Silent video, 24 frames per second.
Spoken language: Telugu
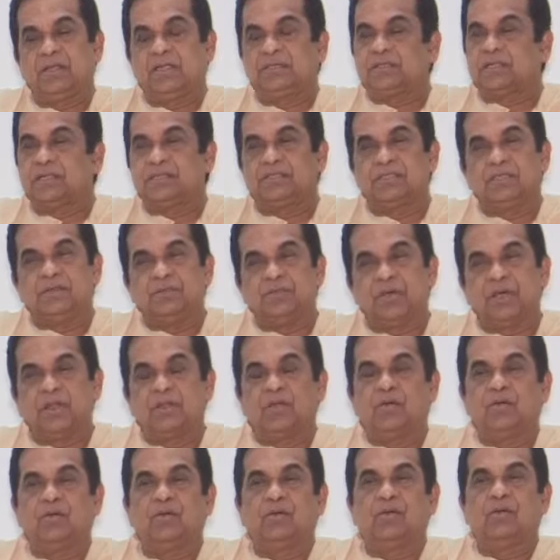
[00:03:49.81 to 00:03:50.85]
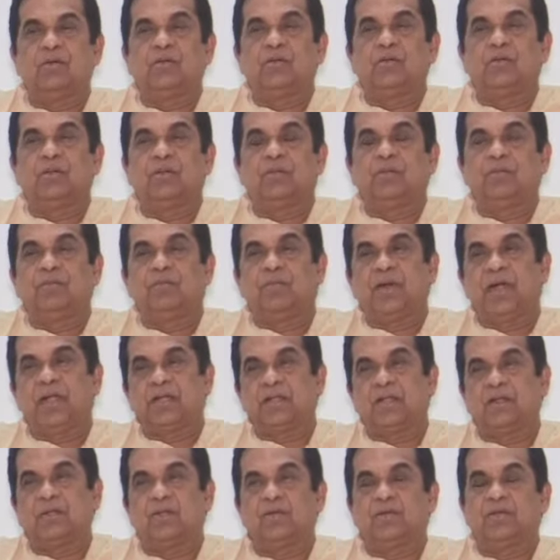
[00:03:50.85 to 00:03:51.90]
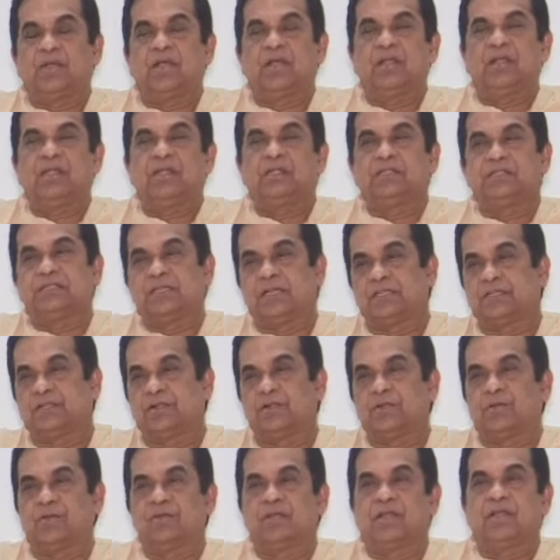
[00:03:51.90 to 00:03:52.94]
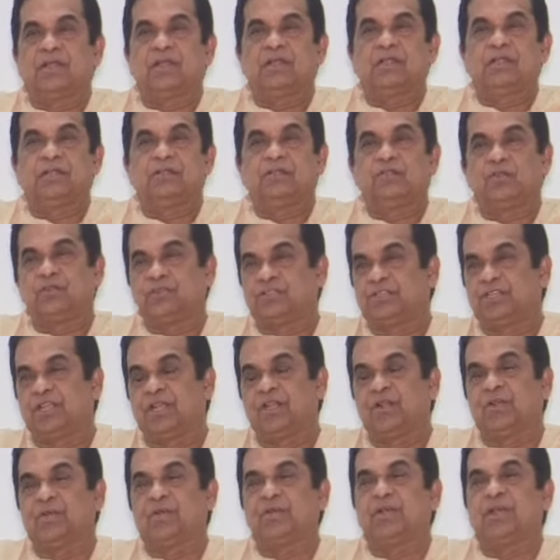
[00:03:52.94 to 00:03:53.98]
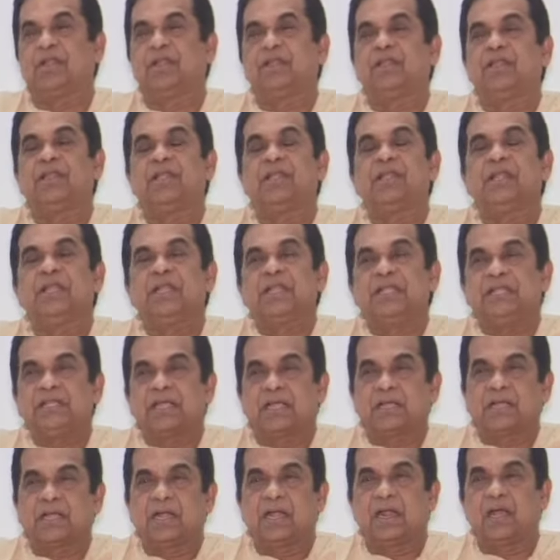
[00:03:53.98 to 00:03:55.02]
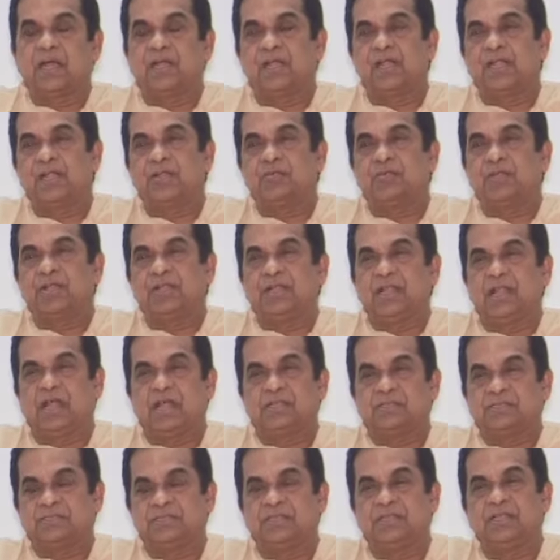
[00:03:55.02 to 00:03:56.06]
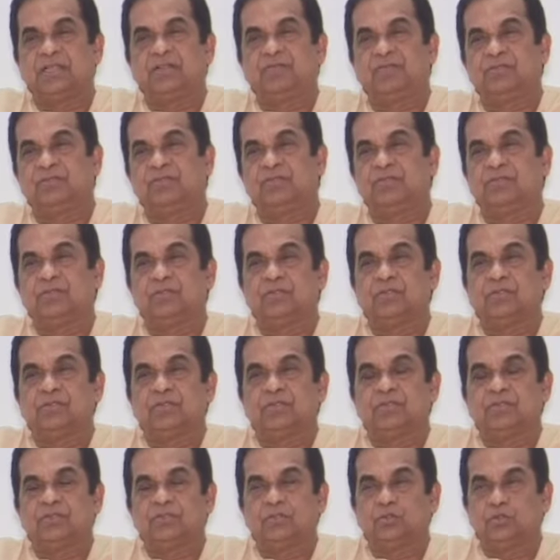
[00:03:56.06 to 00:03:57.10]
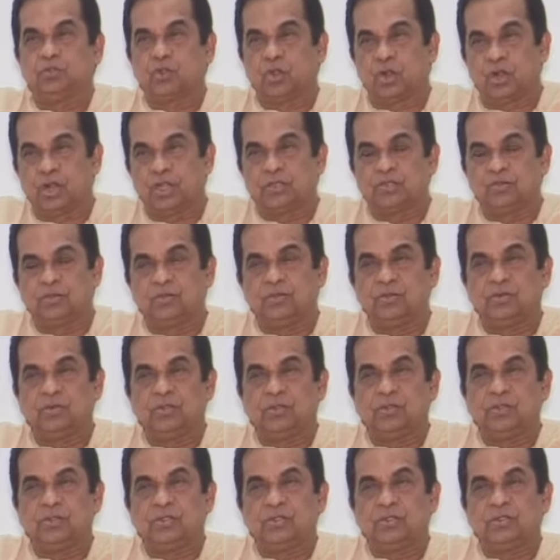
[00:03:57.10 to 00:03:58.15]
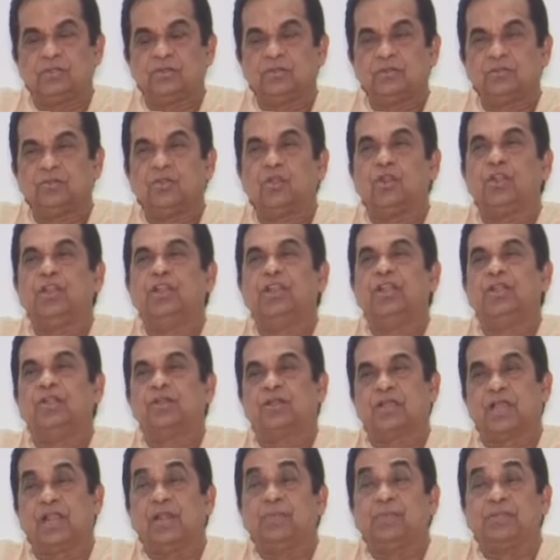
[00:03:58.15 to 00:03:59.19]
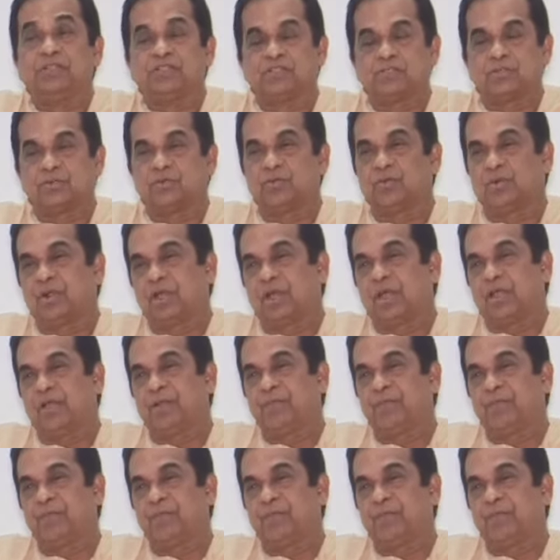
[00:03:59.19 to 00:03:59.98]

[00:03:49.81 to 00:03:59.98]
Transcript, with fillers: ఇతర సినిమాల్లో మాటల్లో కానీ చేతల్లో కానీ దృశ్యాల్లో కానీ ఎక్కడ ఎటువంటి అశ్లీలం దొరలదు దొర్లినట్టు కనిపించదు కూడా